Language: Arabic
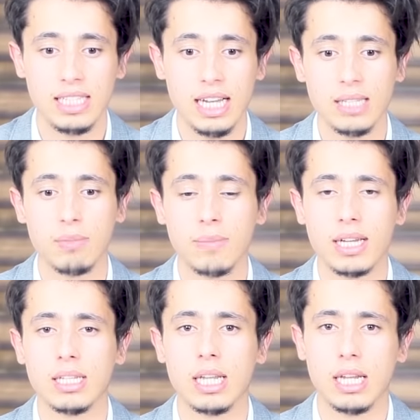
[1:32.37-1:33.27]
يعني
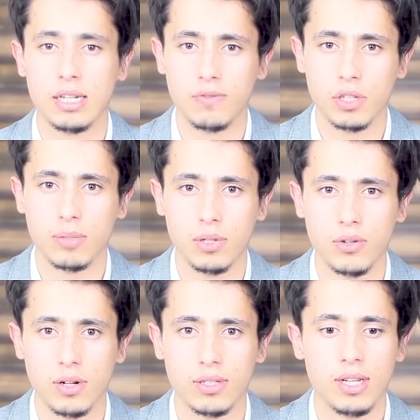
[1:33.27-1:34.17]
بما أننا الآن في
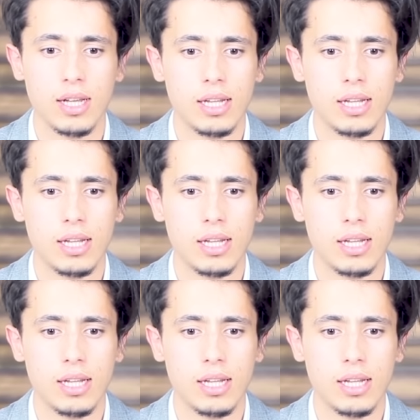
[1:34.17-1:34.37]
رمضان